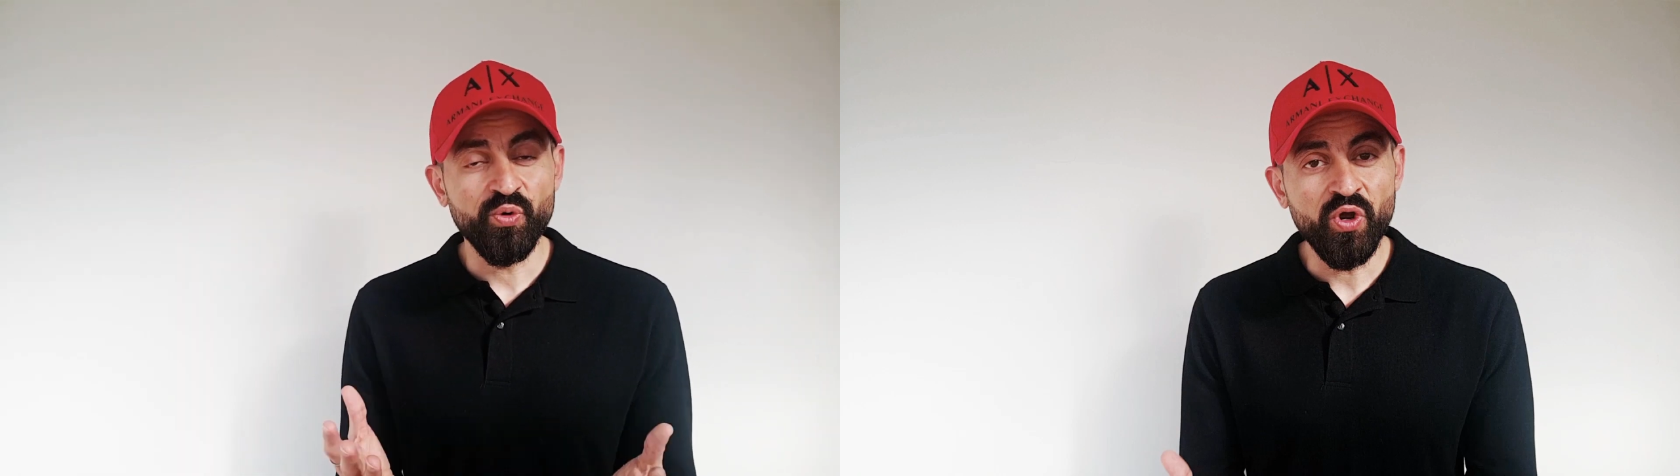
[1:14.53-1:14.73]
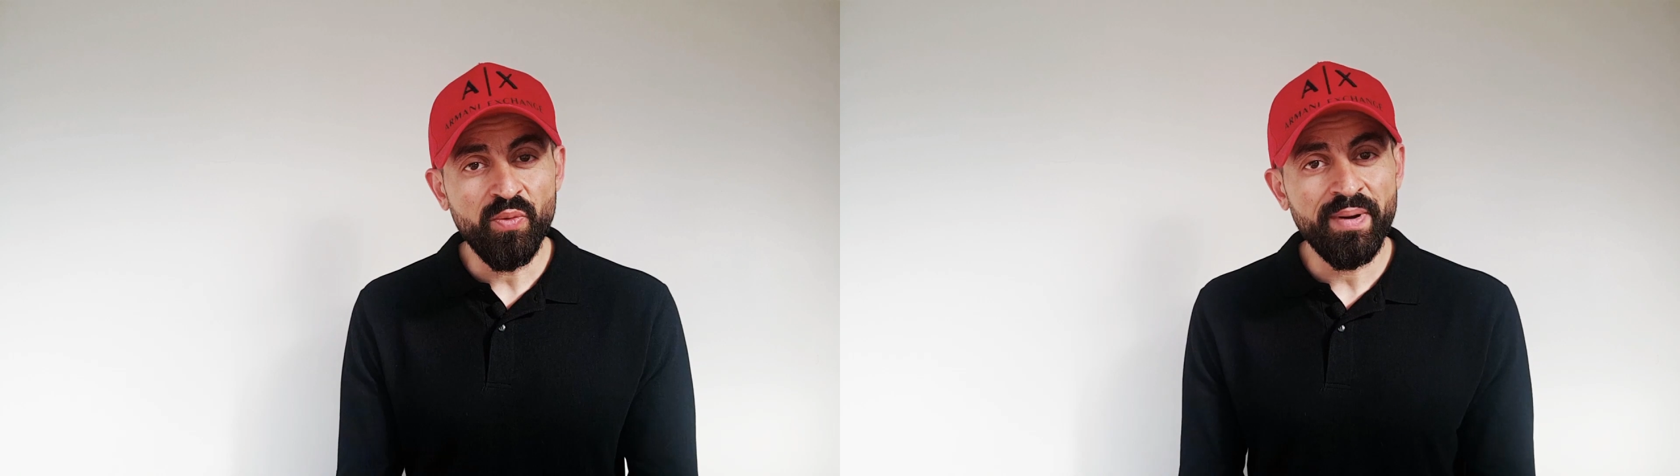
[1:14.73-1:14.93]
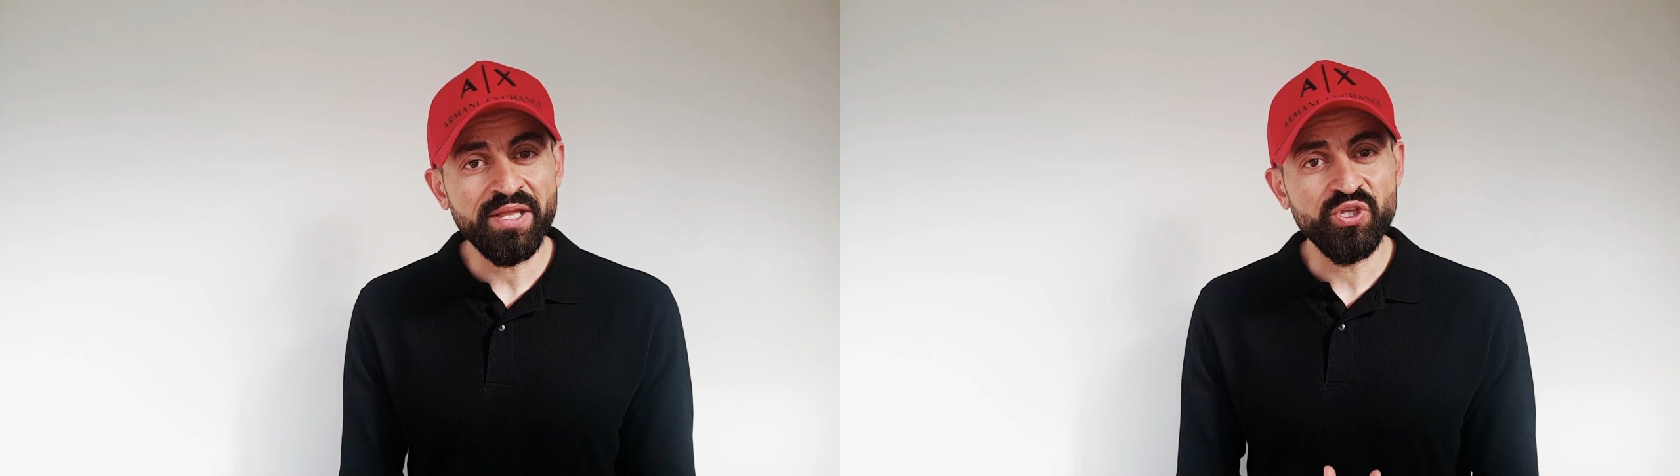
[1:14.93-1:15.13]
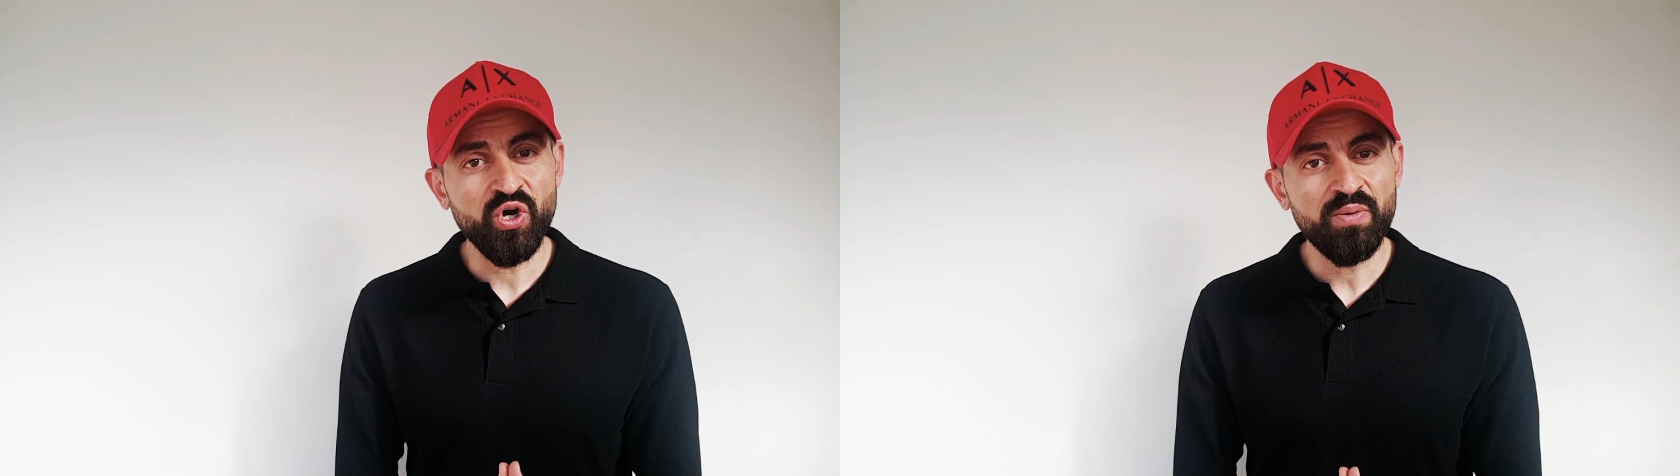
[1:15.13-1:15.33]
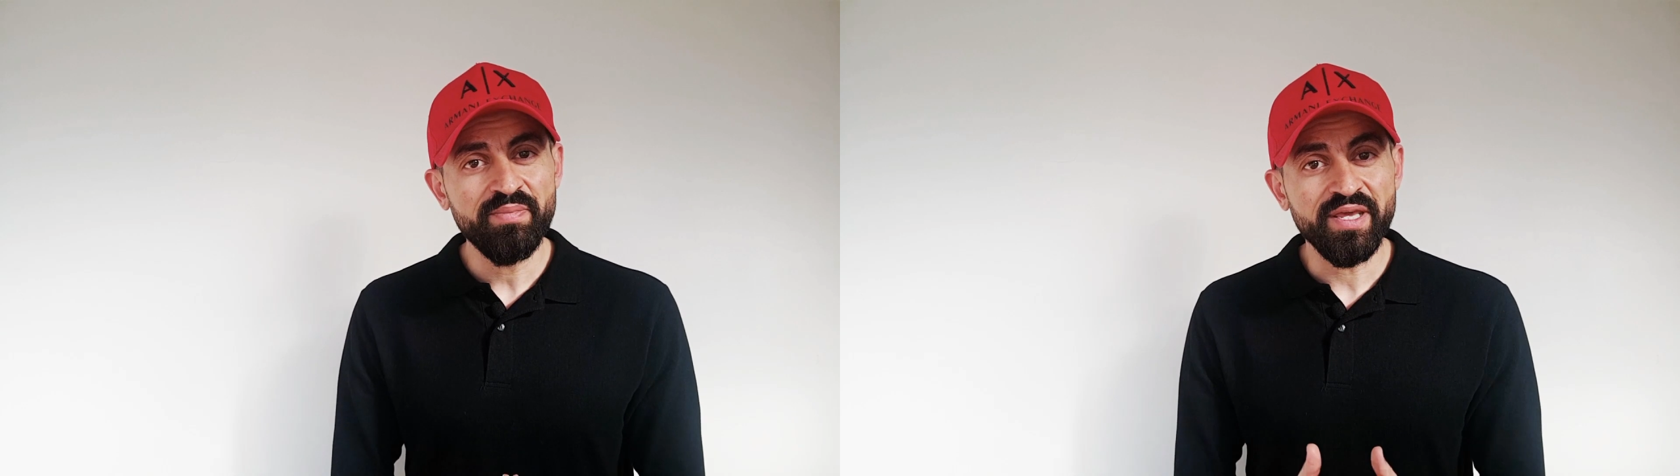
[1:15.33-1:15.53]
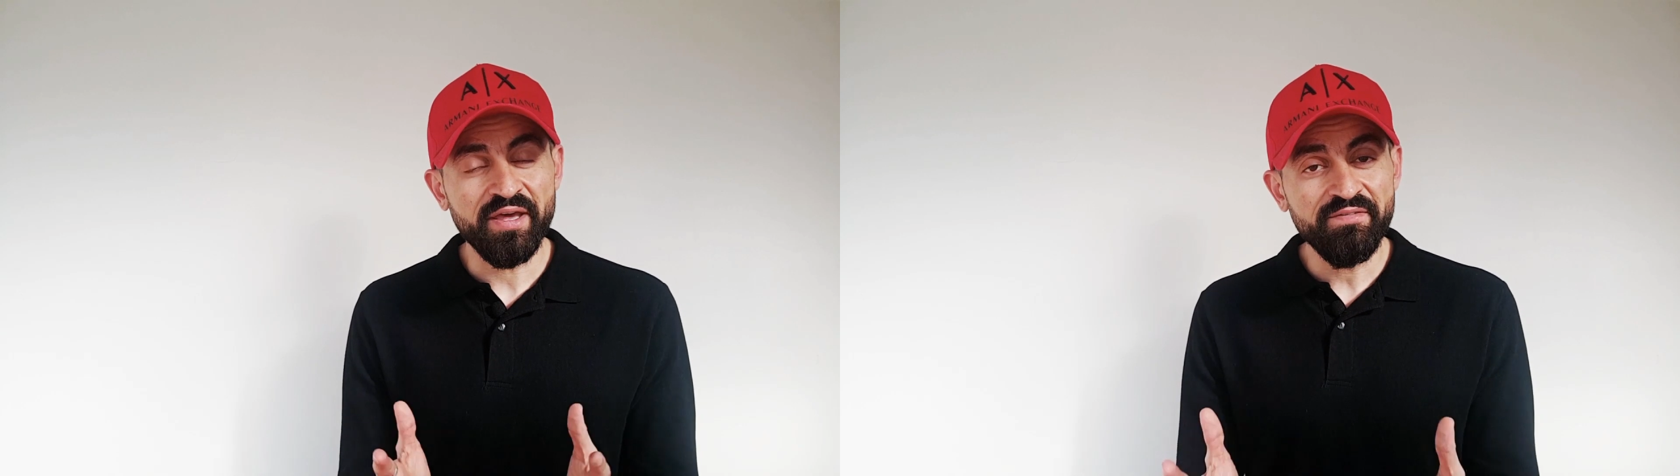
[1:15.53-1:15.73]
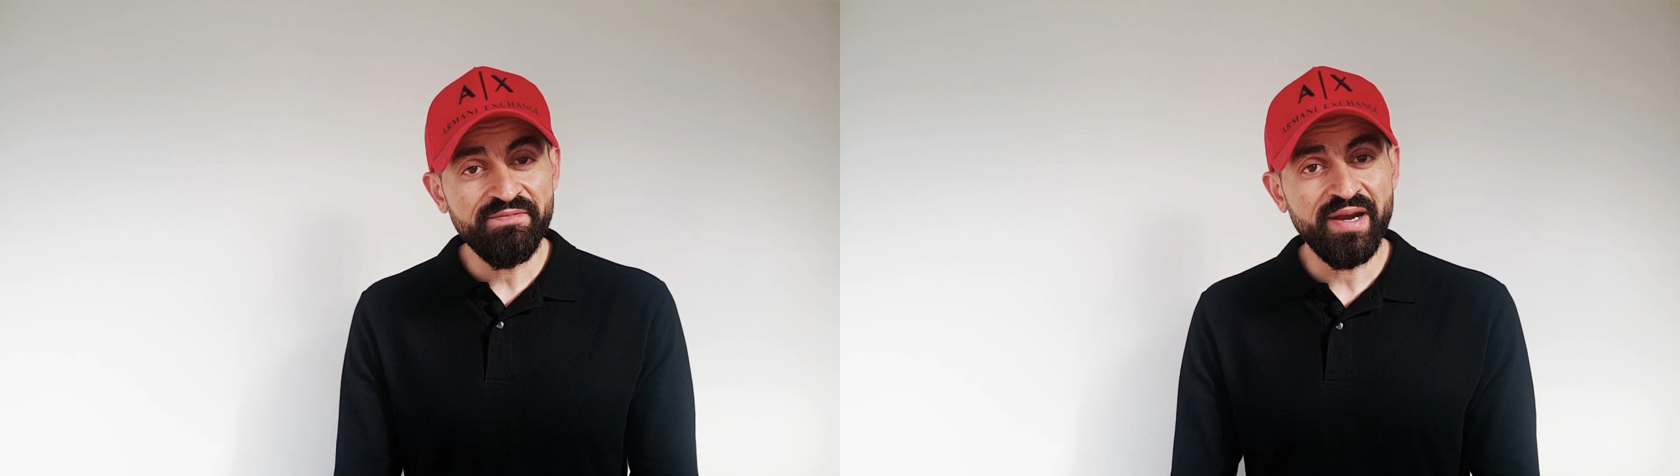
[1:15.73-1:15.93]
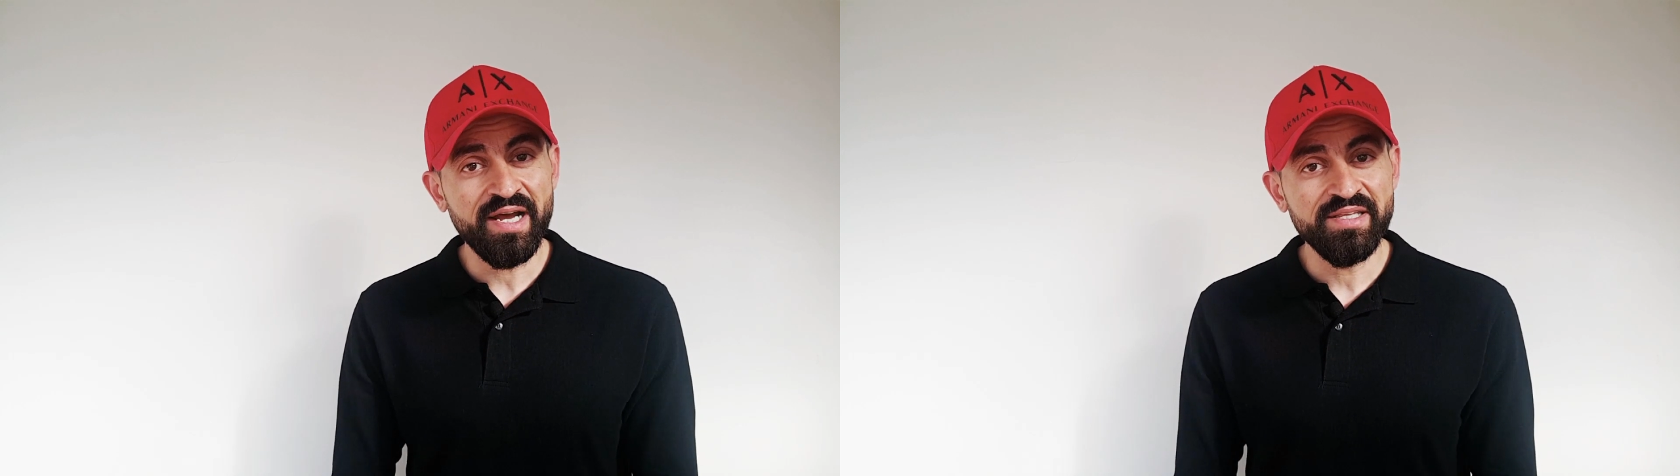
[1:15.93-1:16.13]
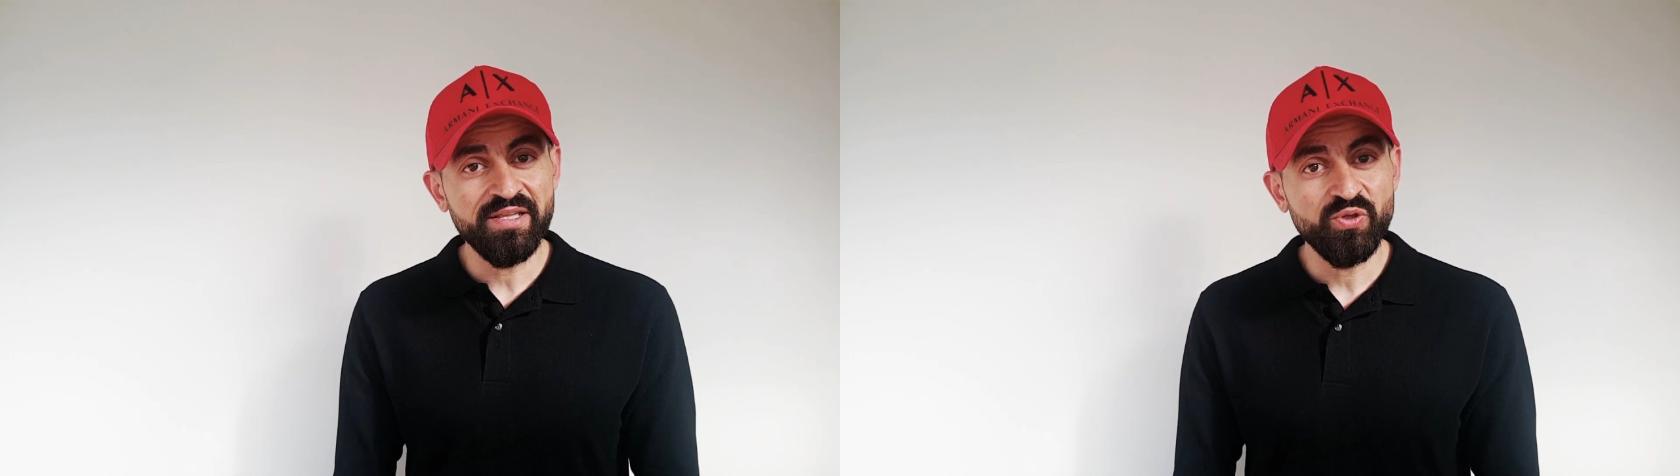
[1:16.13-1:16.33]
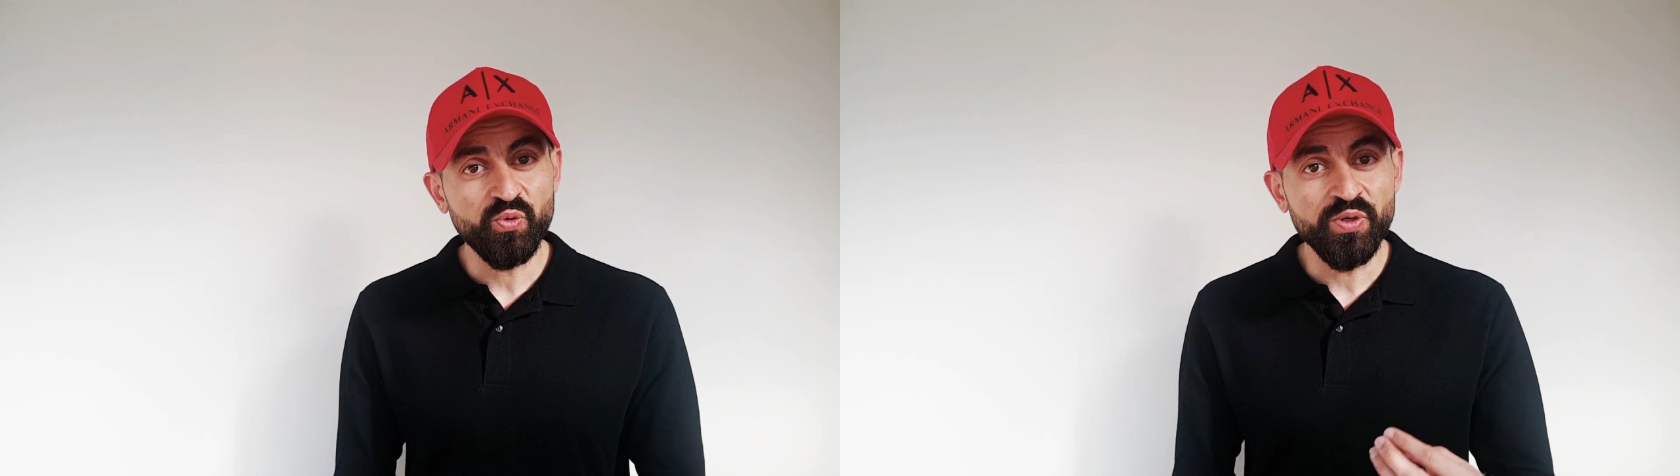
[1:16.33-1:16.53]
ويوم بعد يوم يخف
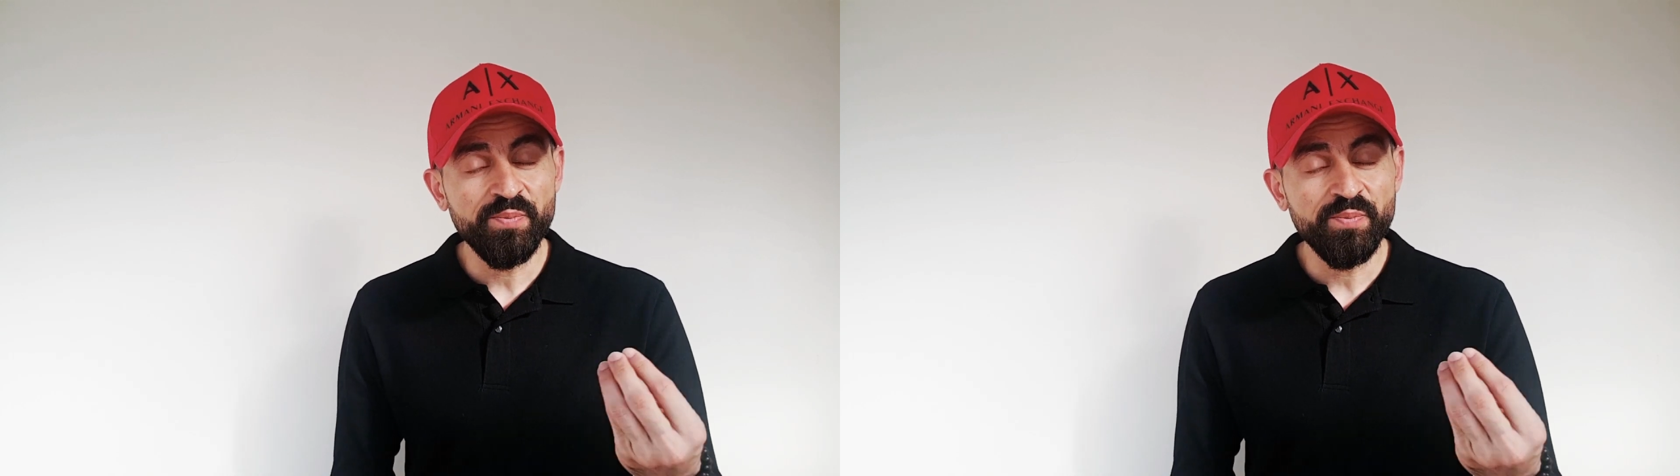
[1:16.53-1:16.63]
العدد